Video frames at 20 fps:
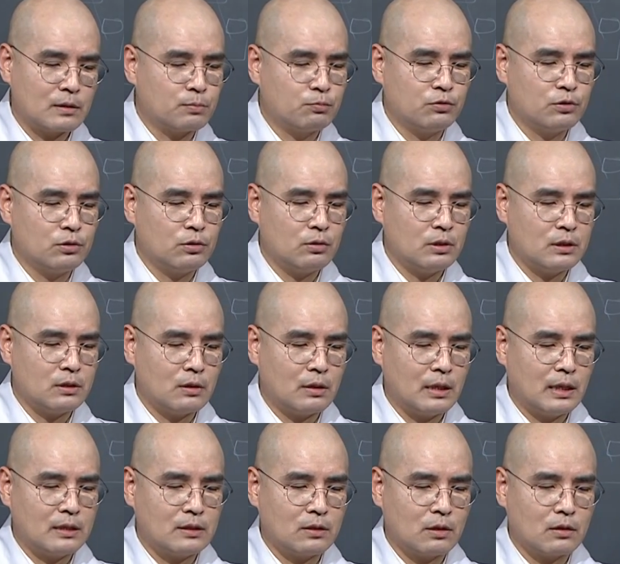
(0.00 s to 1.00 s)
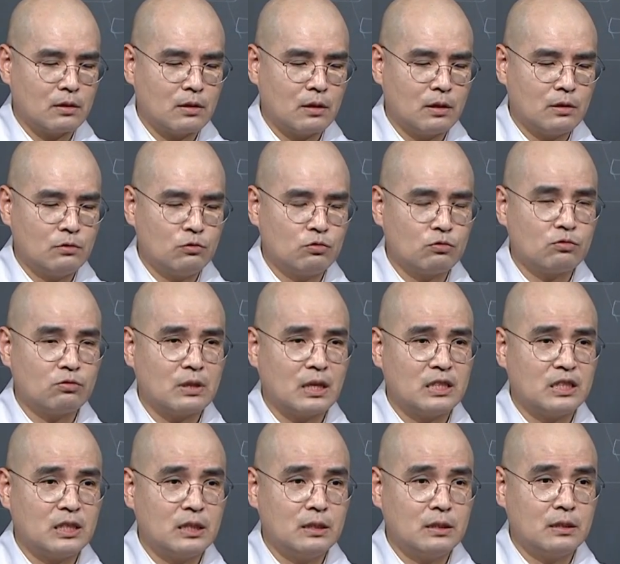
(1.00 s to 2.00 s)
불교 이전에 있었던
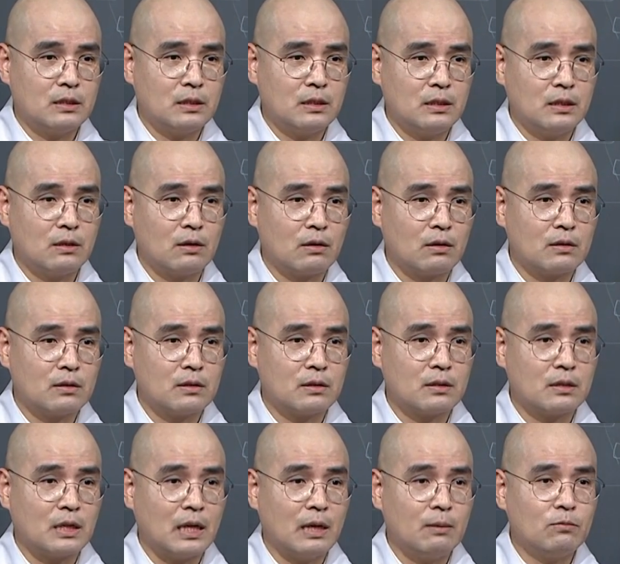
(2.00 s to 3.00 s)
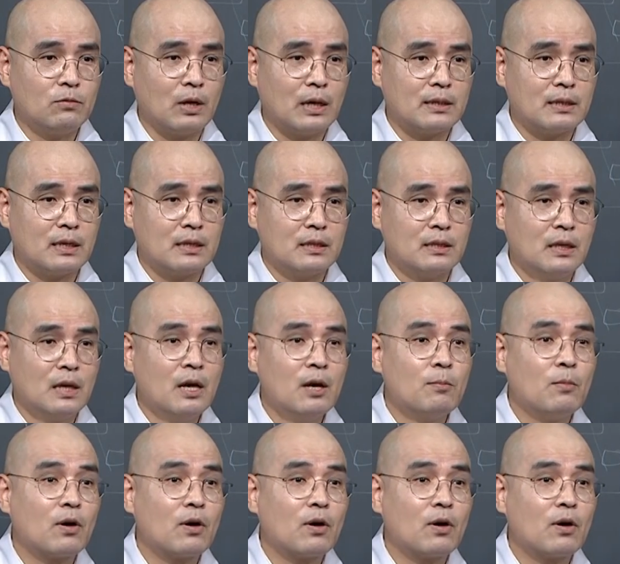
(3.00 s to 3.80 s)
중국의 신들 이런 것들은 게임도 안 되는